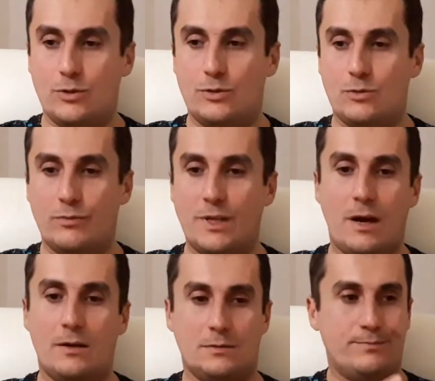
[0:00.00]
То есть у
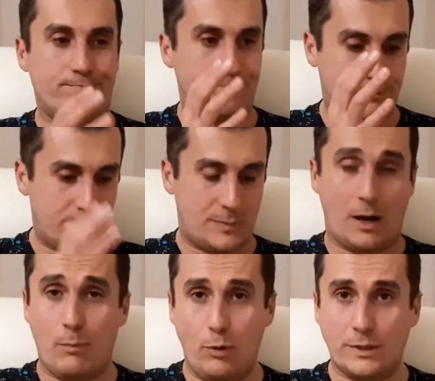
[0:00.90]
меня
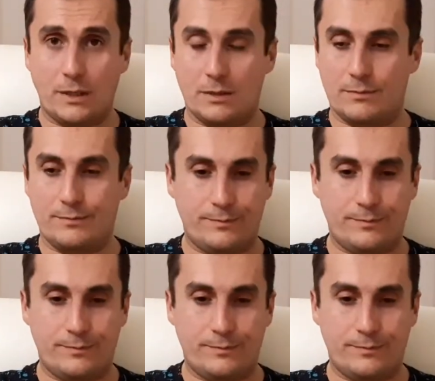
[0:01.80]
работа,